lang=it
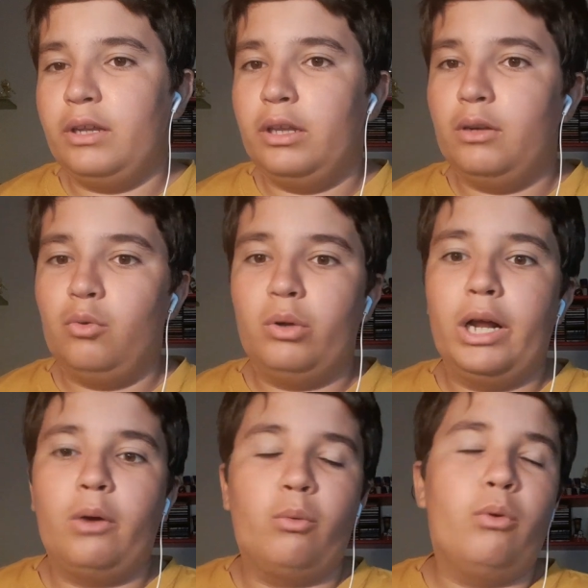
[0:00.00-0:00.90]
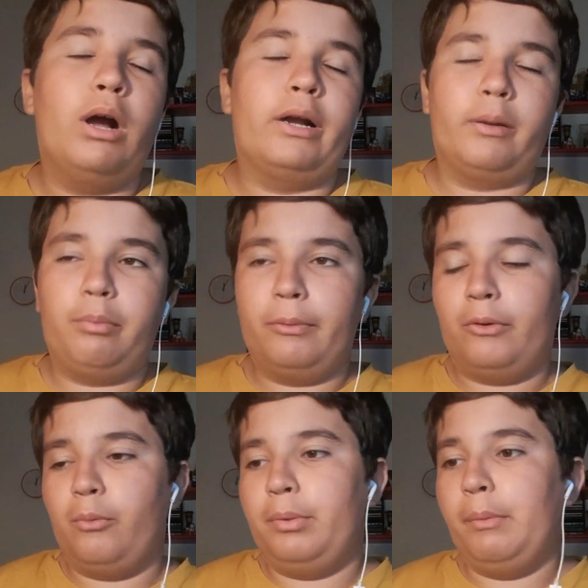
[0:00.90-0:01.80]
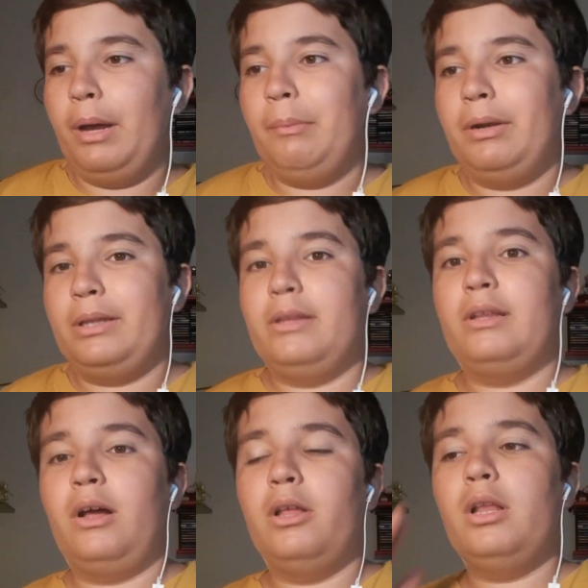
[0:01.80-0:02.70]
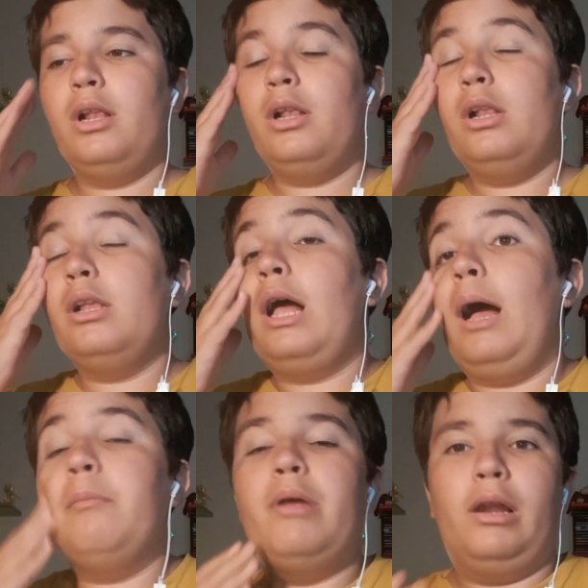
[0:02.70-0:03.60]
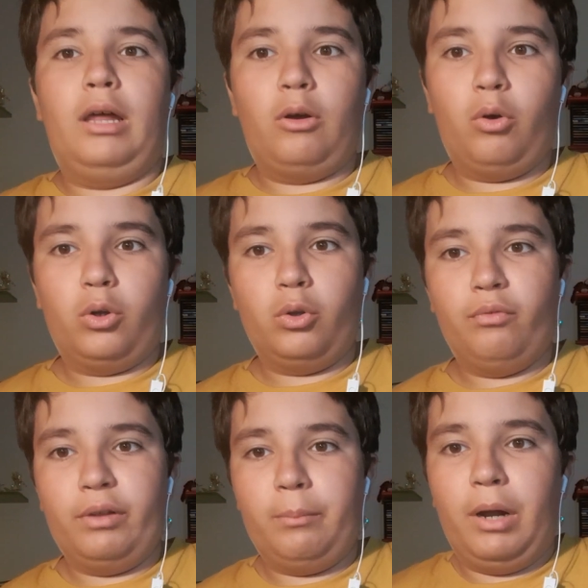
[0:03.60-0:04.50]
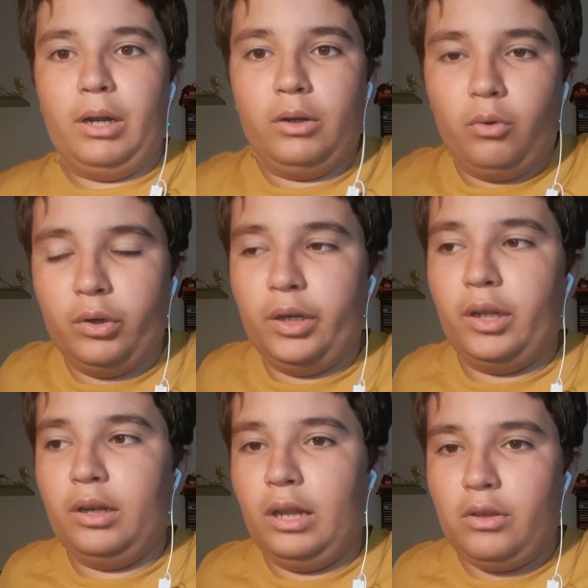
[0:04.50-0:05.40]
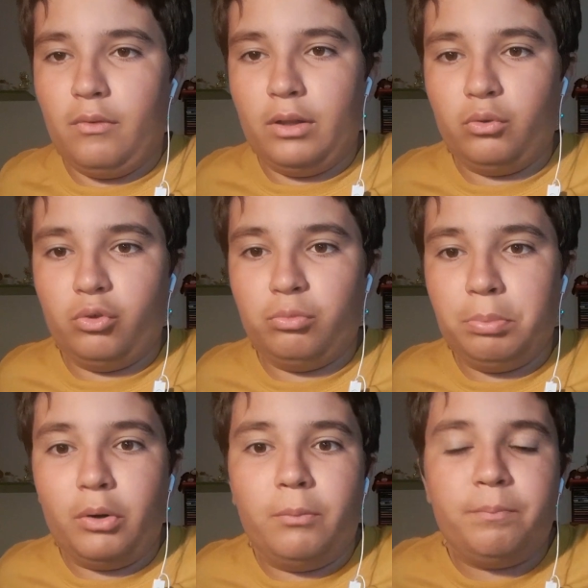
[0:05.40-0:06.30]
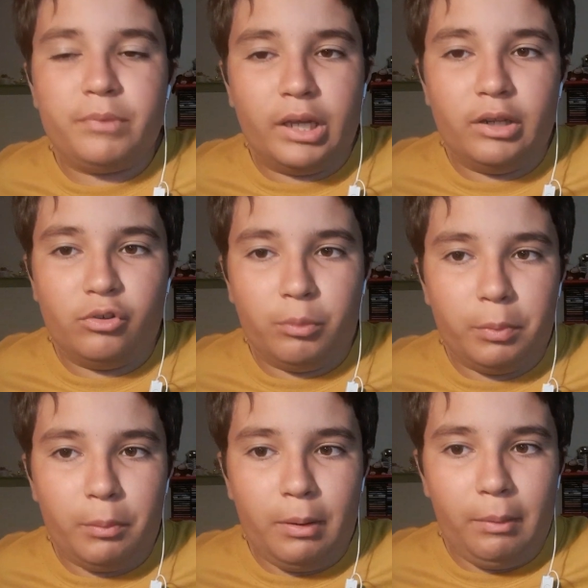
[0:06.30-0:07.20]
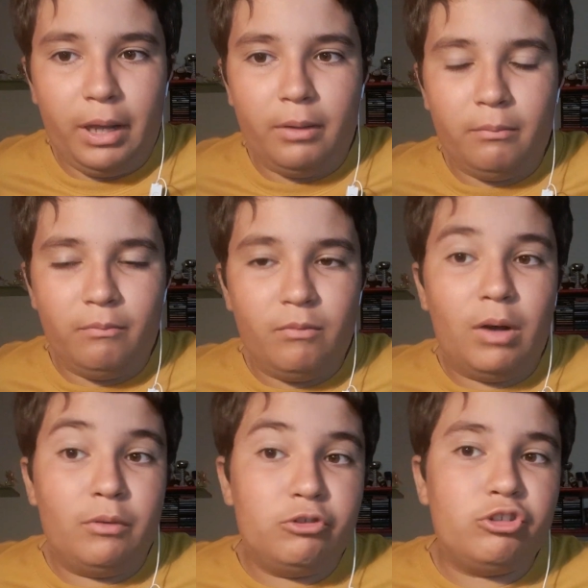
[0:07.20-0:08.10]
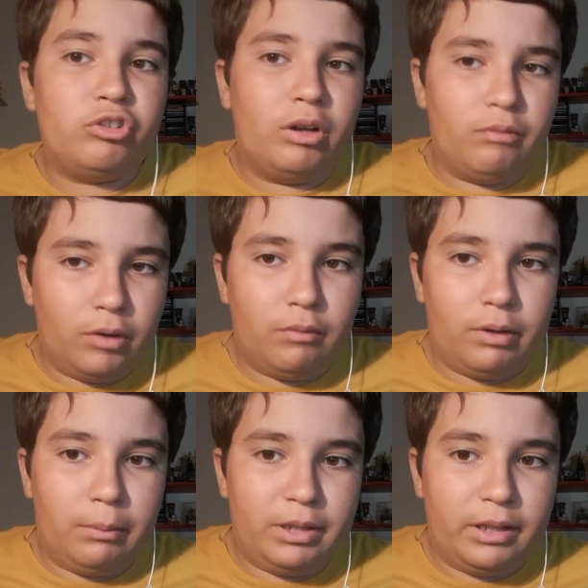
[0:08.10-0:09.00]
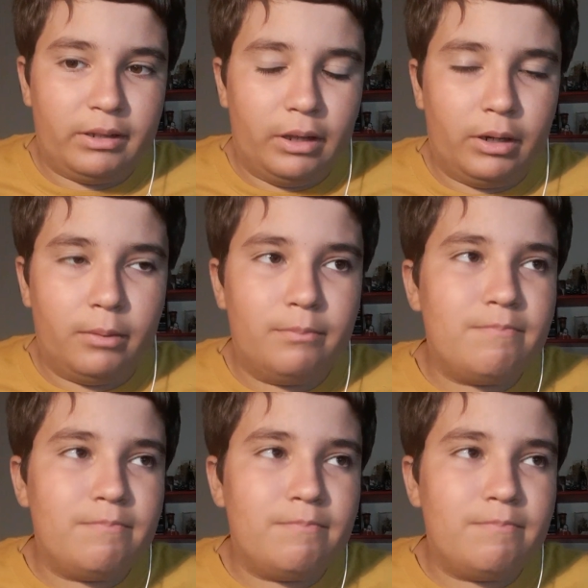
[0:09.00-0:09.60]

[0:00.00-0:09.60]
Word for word: che Lukaku, anche poco prima della partita, abbia l'accordo verbale con la Juventus, però adesso il problema è Vlaovic, se ne vuole veramente andare.